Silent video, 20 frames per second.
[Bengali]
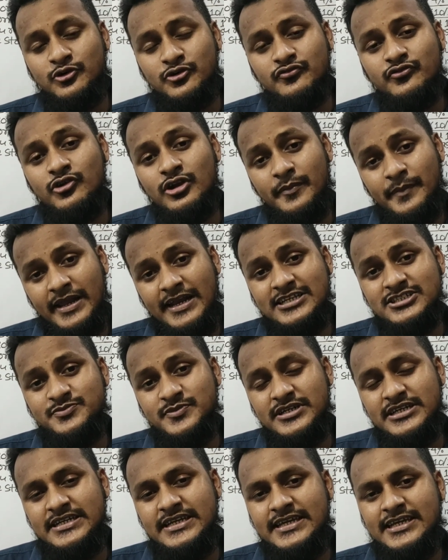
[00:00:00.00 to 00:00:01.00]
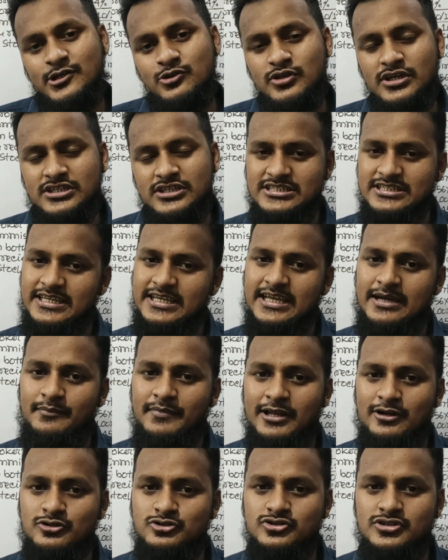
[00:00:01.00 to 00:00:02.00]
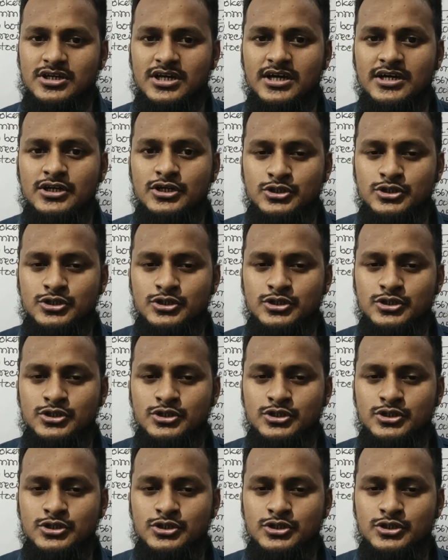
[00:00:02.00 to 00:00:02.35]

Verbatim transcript: পোর্টফোলিও ম্যানেজমেন্ট নিয়ে কিন্তু আজকে থেকে আমরা আলোচনা